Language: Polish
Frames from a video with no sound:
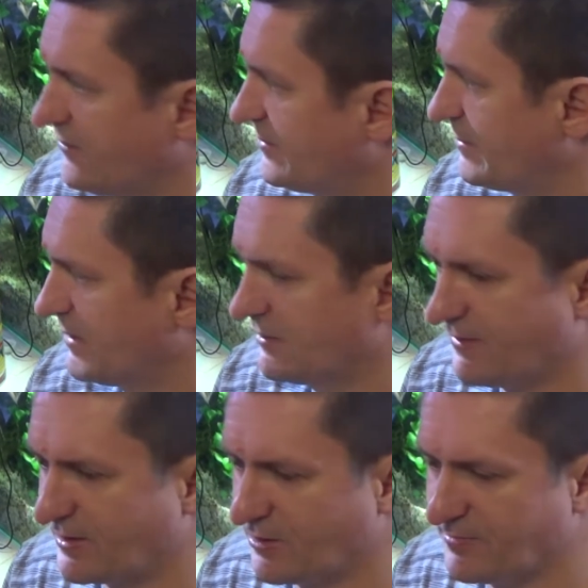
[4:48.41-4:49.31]
w tym
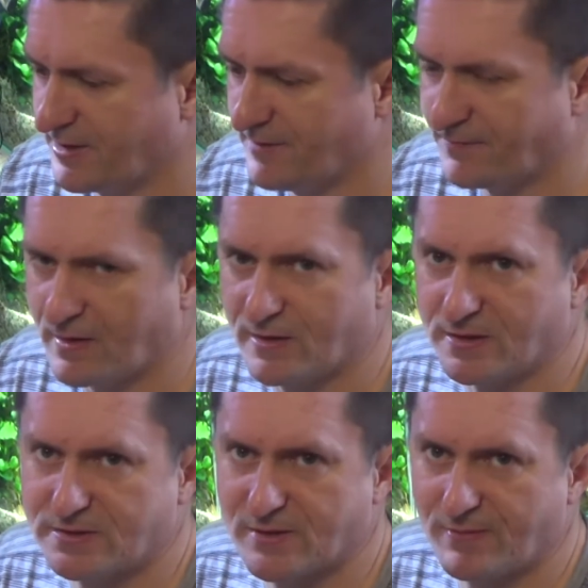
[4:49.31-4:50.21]
akwariumie
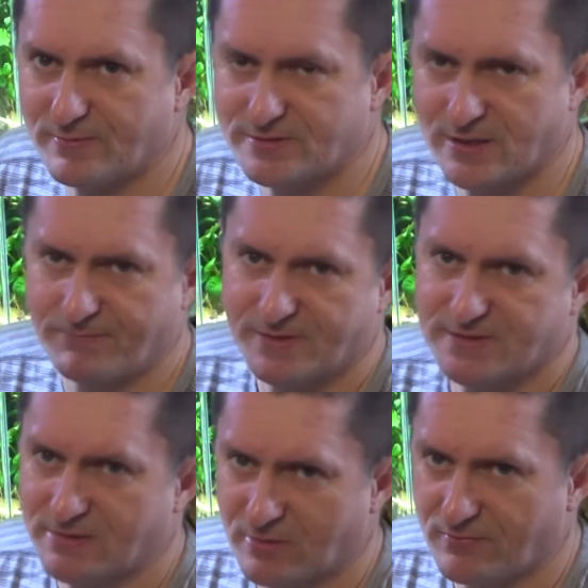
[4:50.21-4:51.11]
i chcę Wam
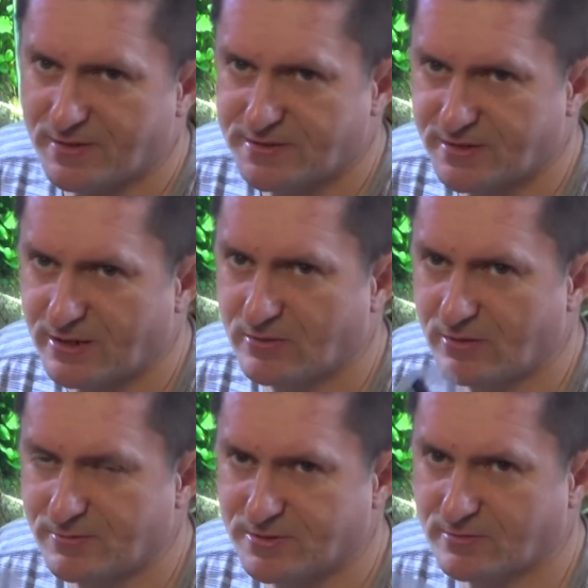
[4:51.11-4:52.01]
zaprezentować, jak to
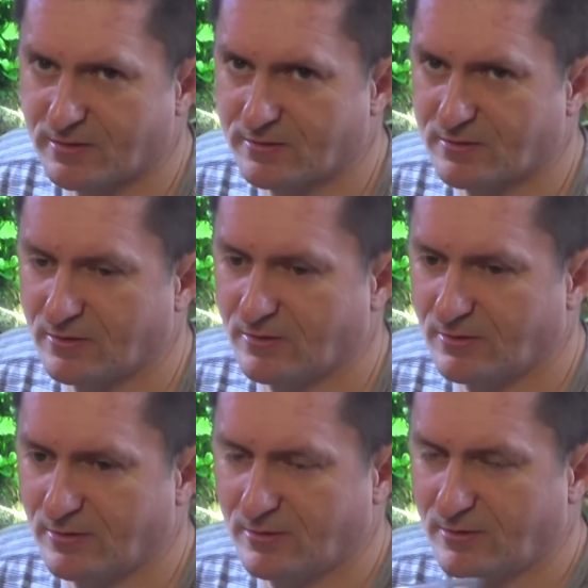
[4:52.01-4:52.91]
na przykład
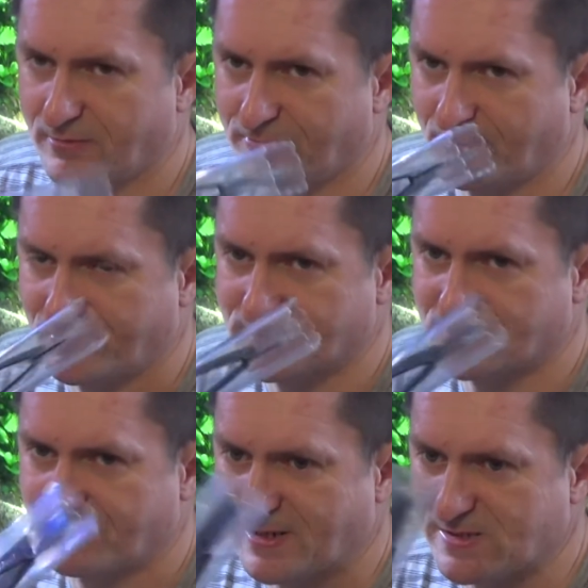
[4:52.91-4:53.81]
to po
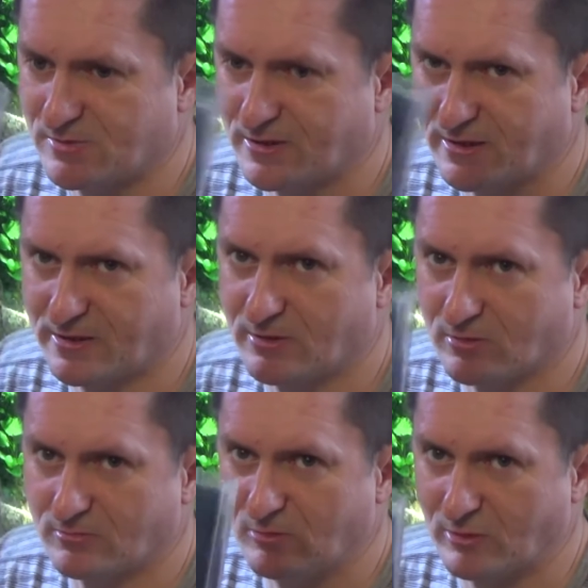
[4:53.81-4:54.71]
prostu pracuje taki
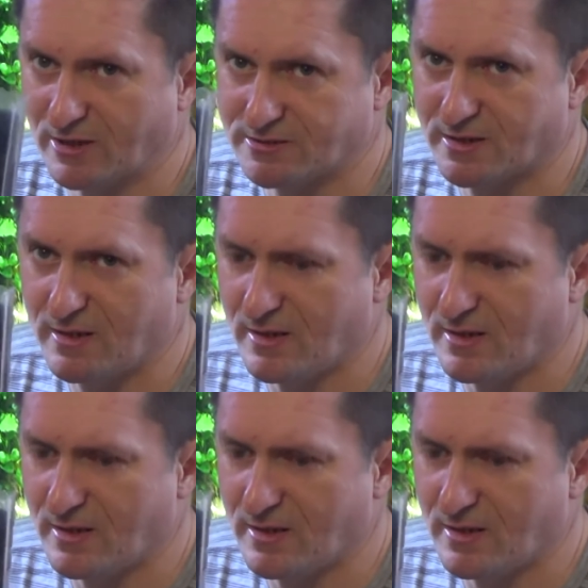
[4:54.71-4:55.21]
odmulacz.